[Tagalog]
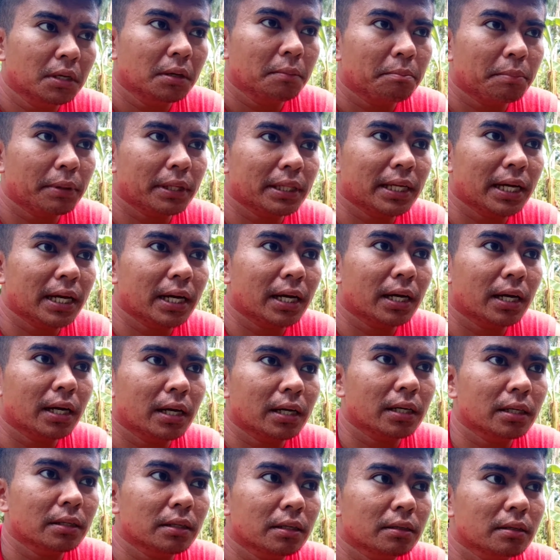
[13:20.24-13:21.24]
pina
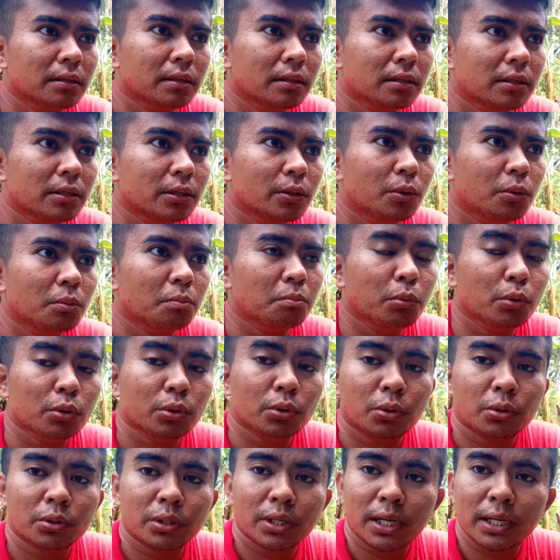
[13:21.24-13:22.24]
yung
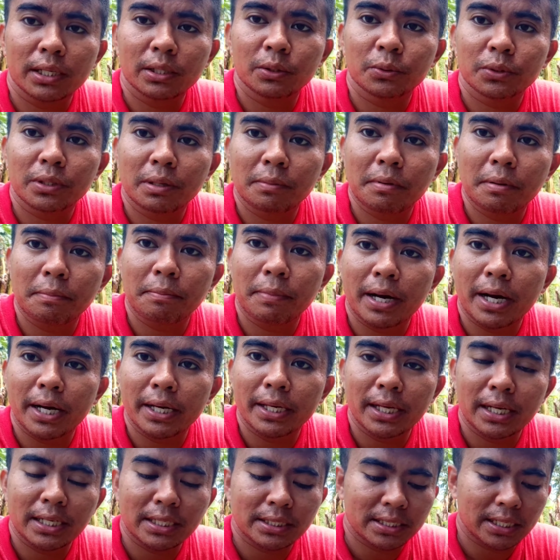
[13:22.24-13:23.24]
buto ng hinog na
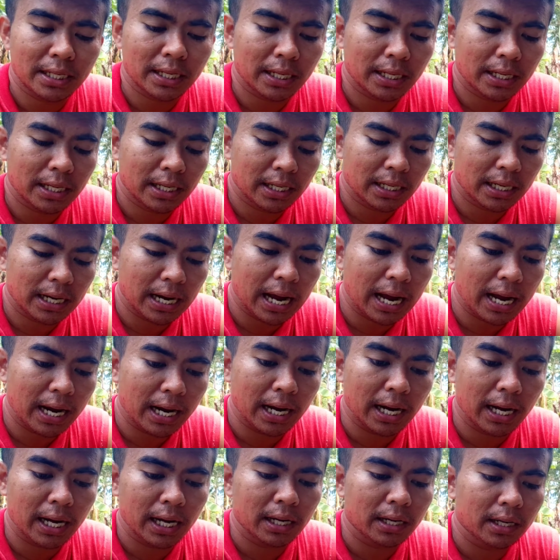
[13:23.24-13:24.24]
papaya saka
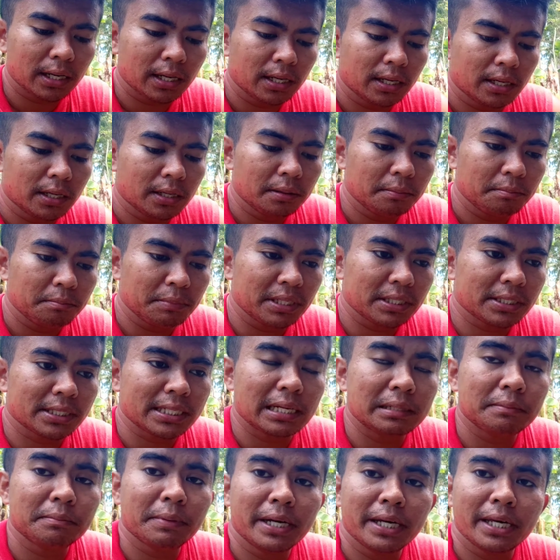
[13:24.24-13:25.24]
nganga.
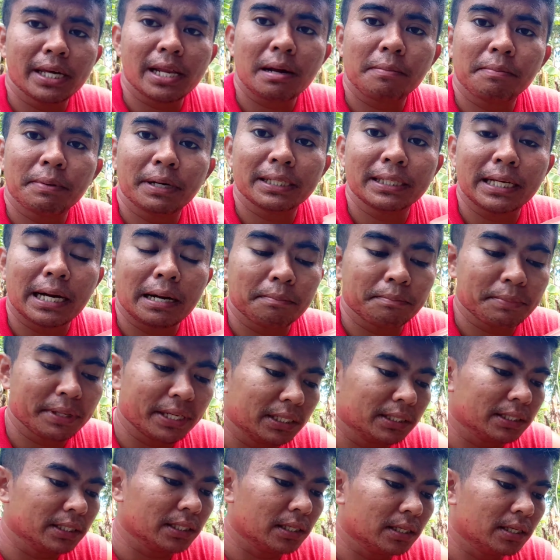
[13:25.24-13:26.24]
Minsan mahirap
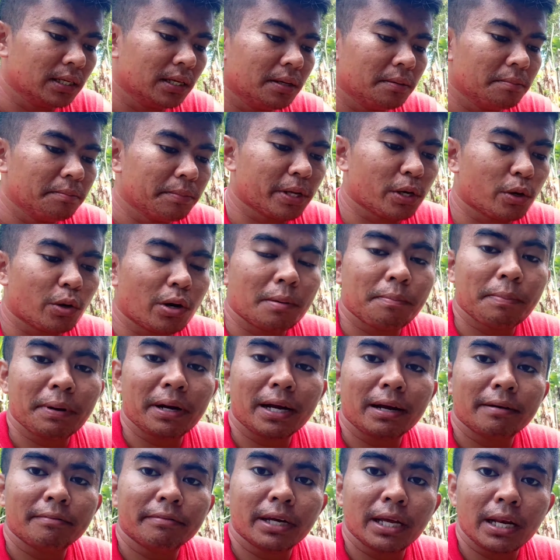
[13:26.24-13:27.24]
hanapin. Pero
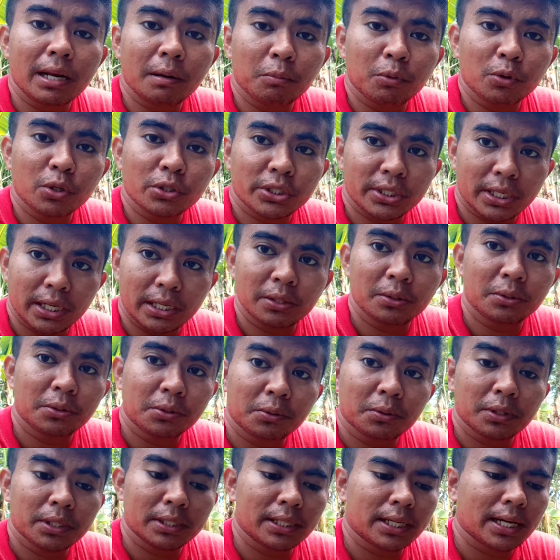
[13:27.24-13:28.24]
kapag available siya, yun
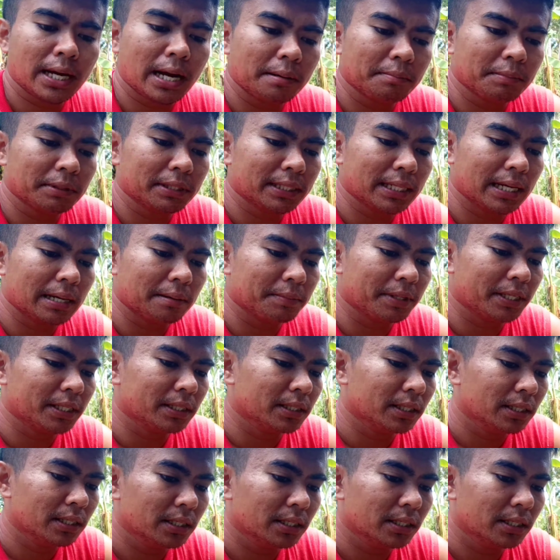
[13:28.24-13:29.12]
yung ginagamit namin.